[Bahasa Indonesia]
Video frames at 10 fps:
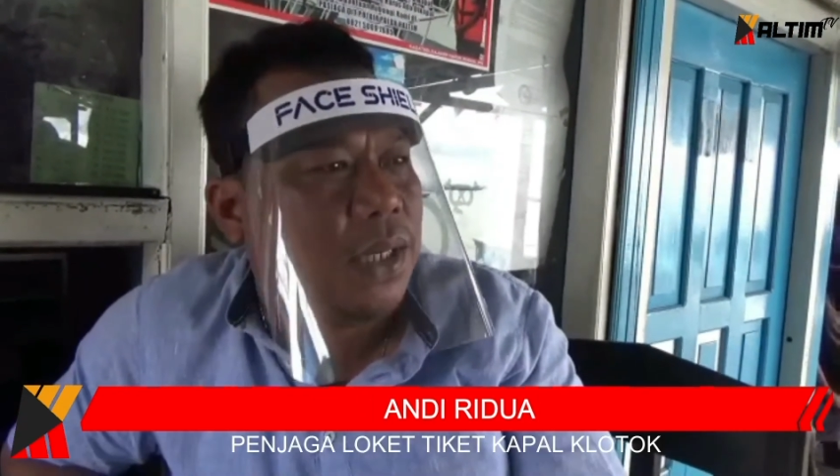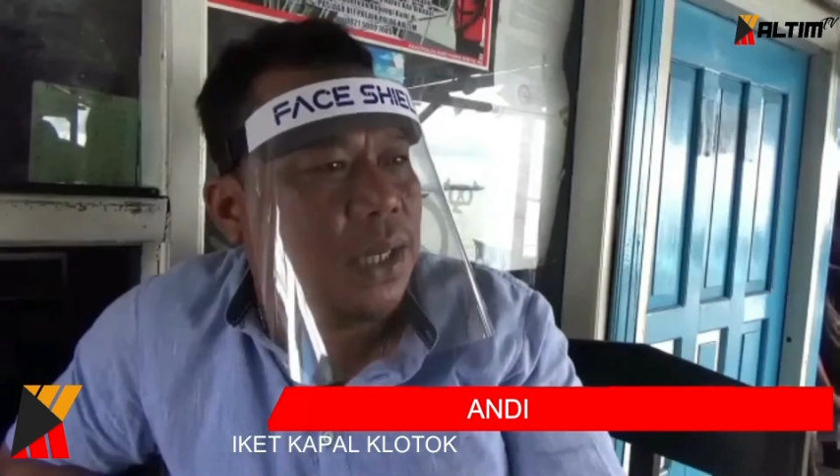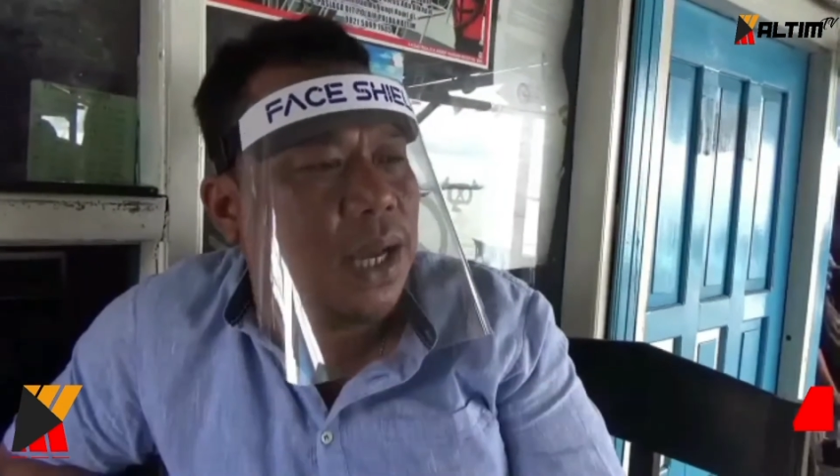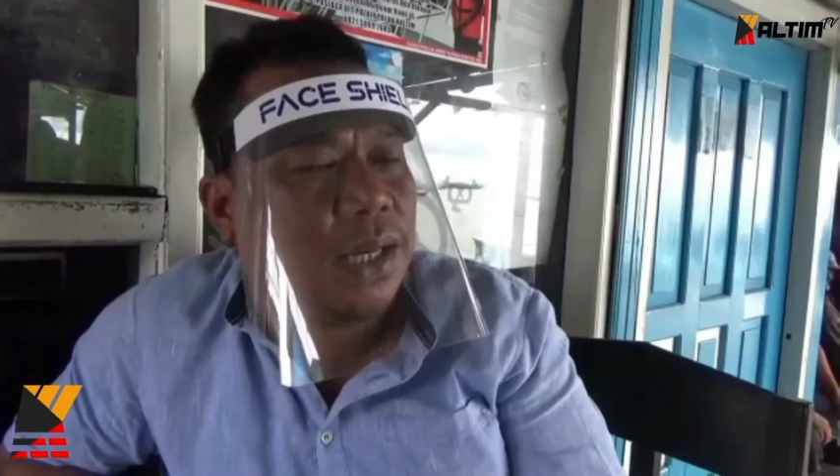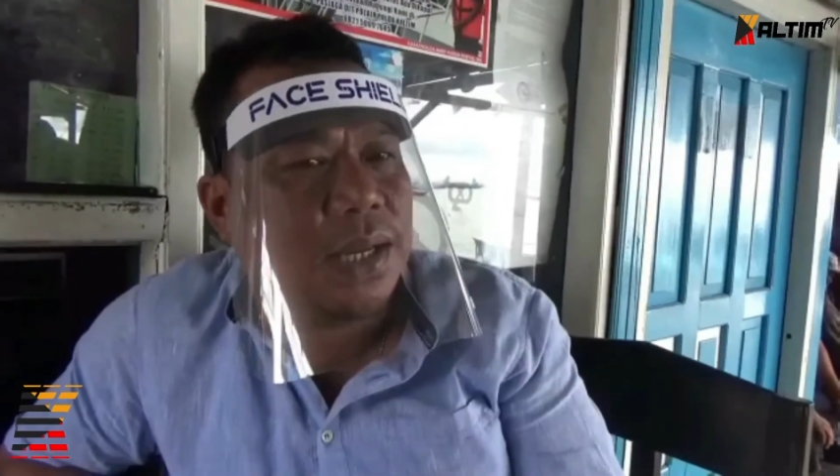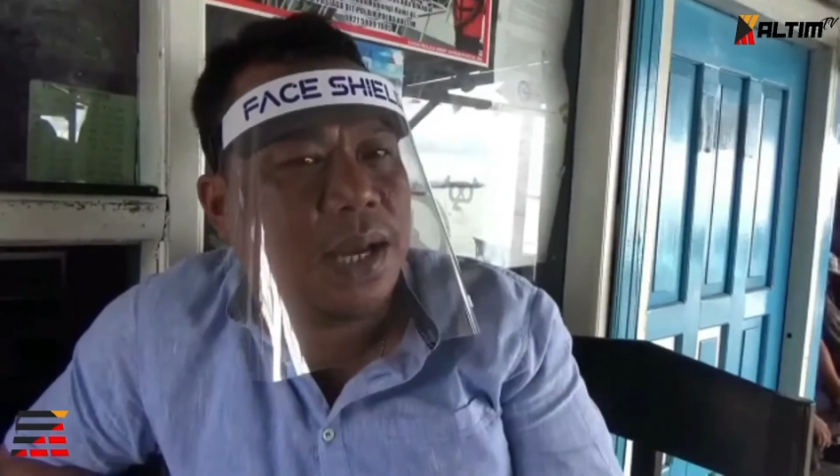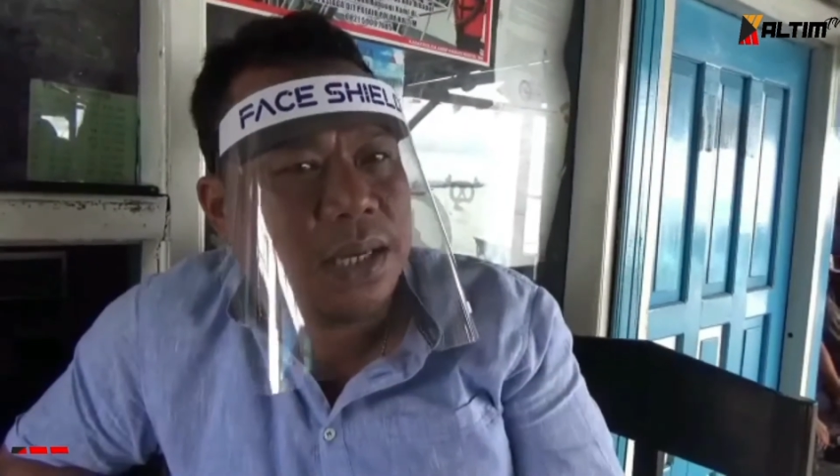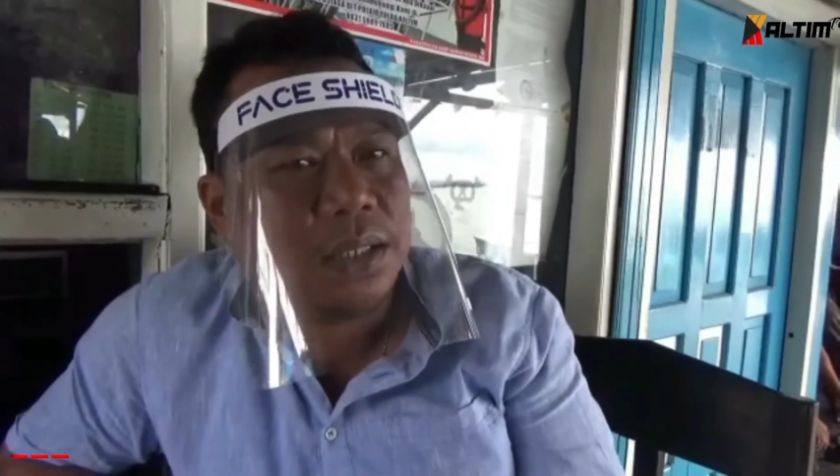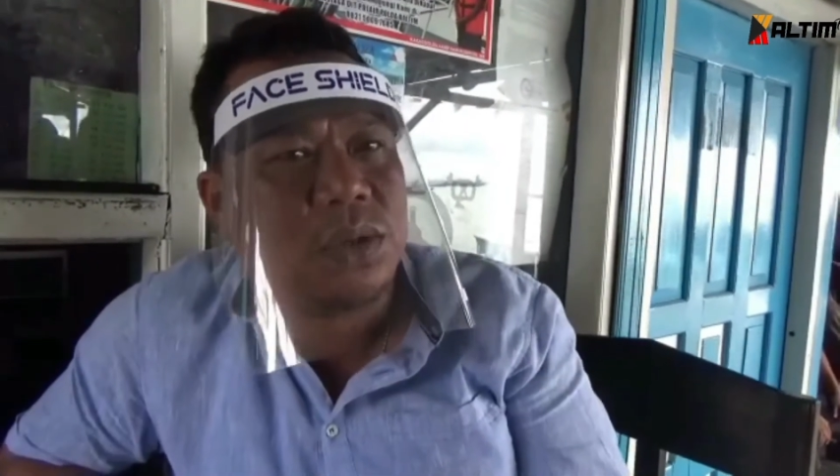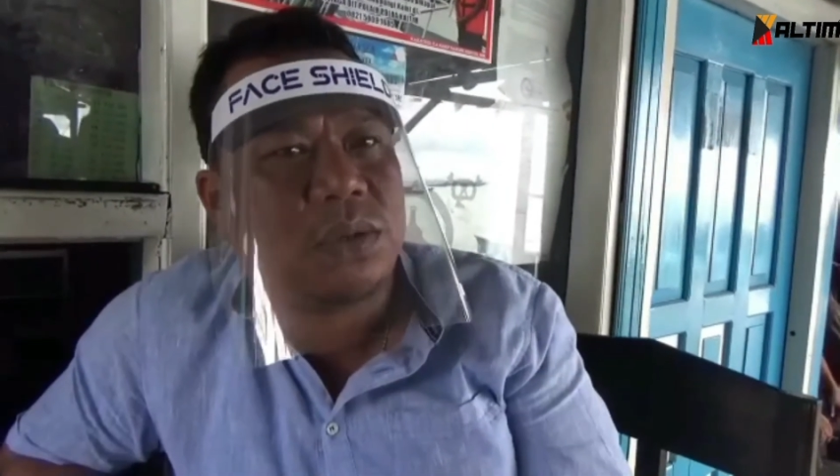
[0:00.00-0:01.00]
hari-hari
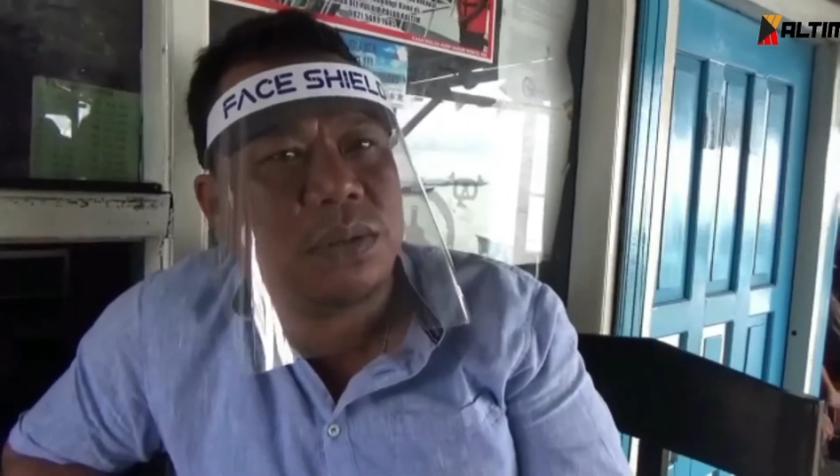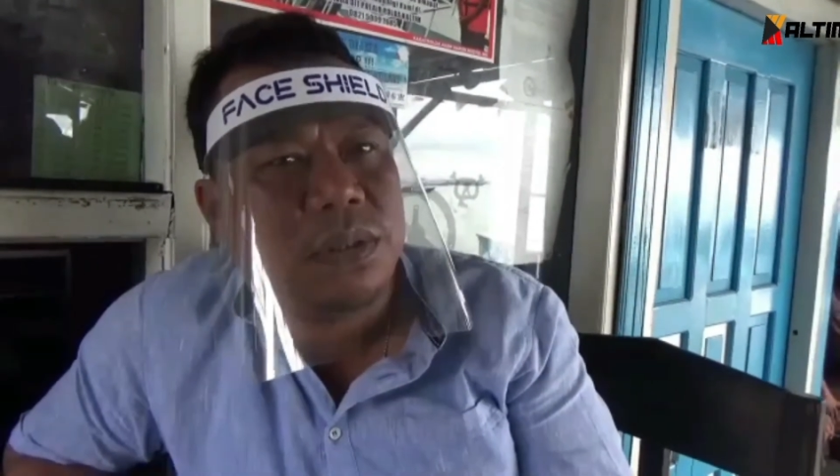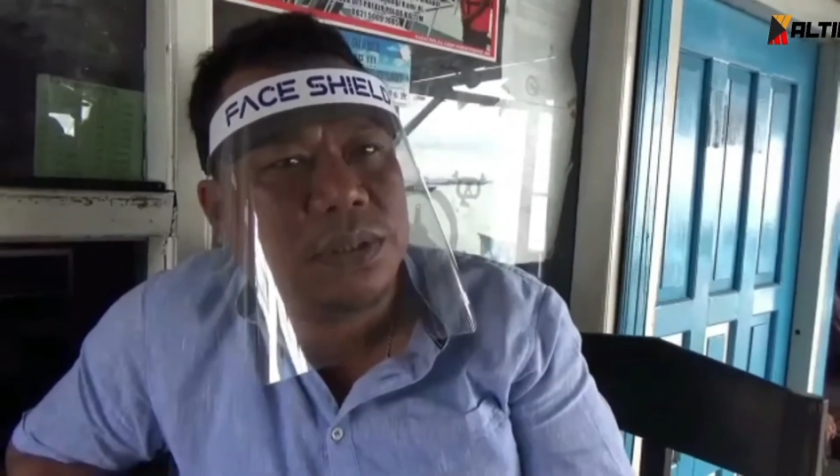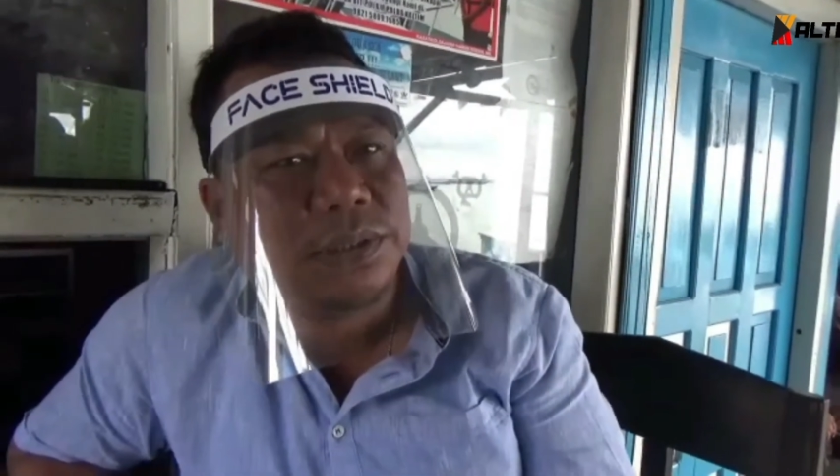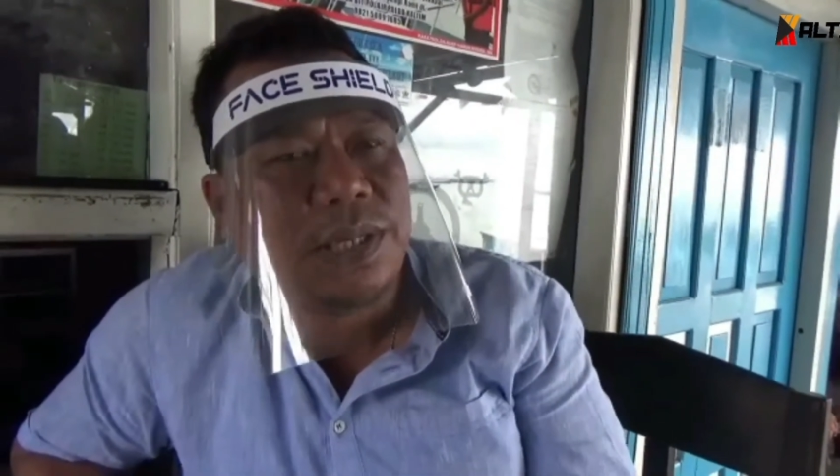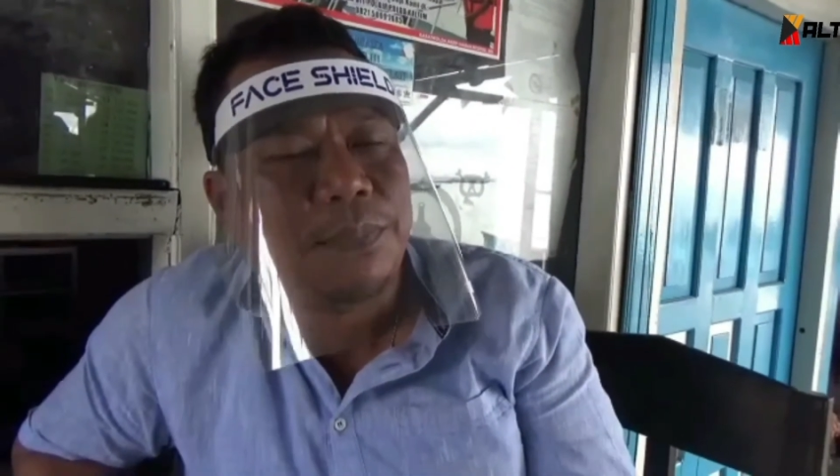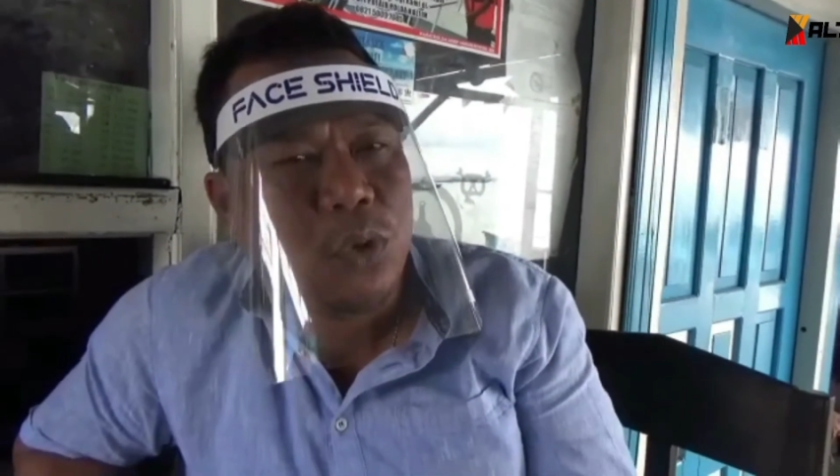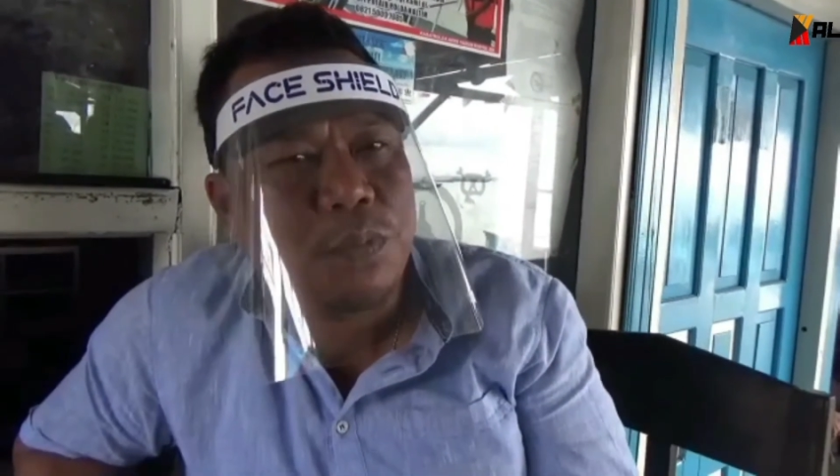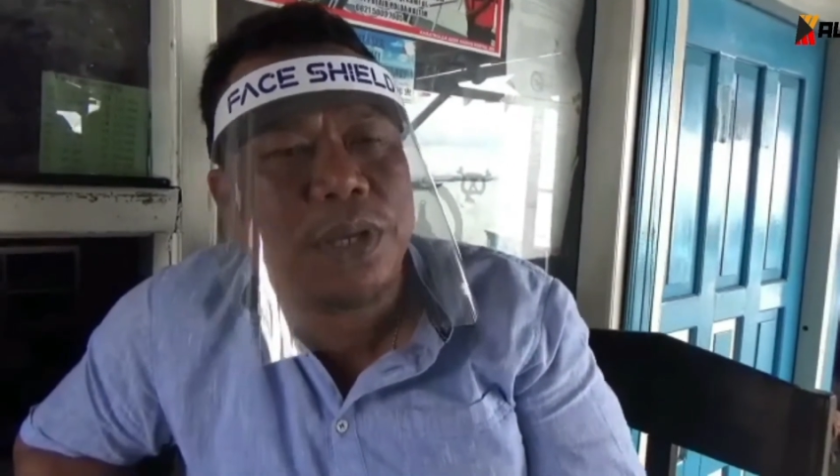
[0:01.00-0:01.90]
itu Sabtu